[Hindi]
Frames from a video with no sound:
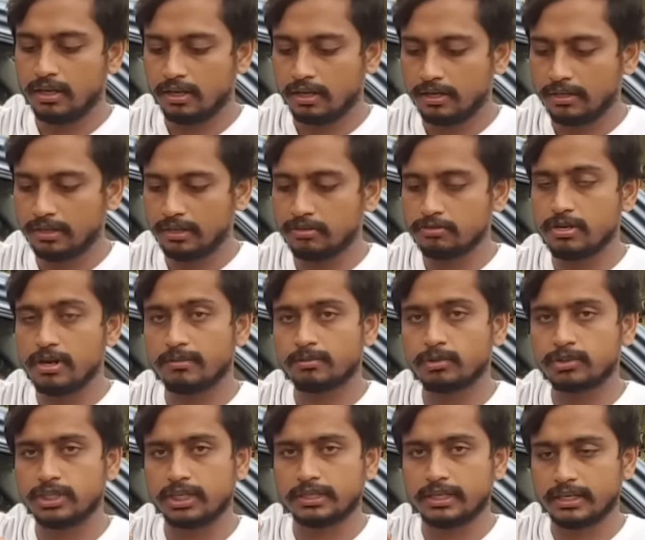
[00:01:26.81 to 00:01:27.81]
कंटिन्यूसली
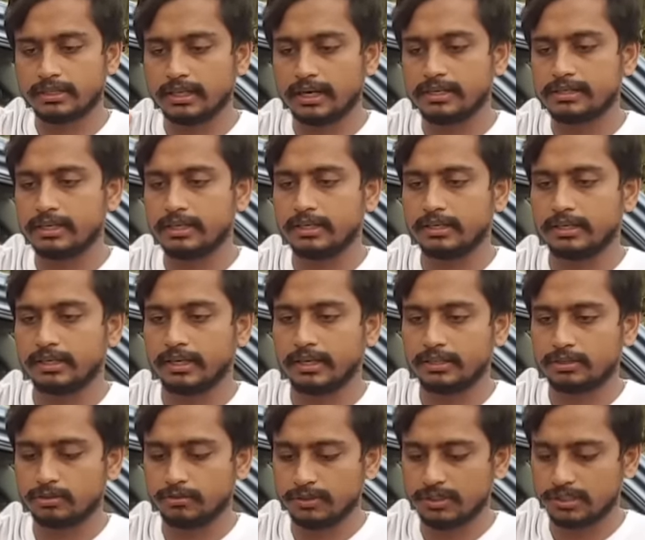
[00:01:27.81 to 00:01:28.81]
आपको जग के अंदर ऐसे ही करना है
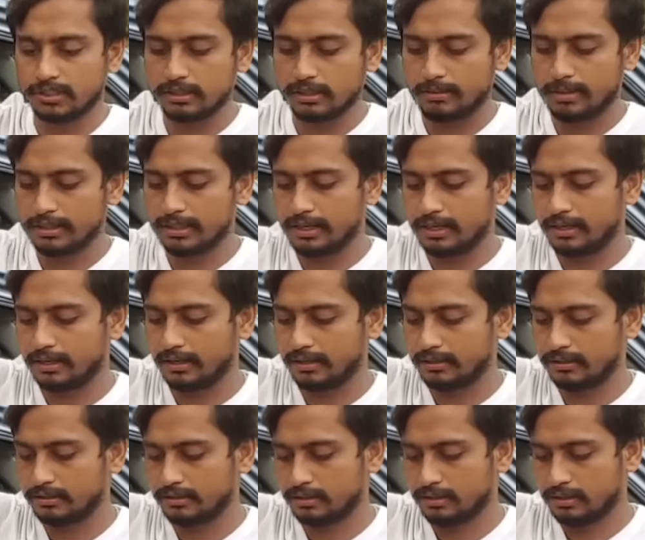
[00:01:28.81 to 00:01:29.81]
इसको बस ऐसे दबाते रहना है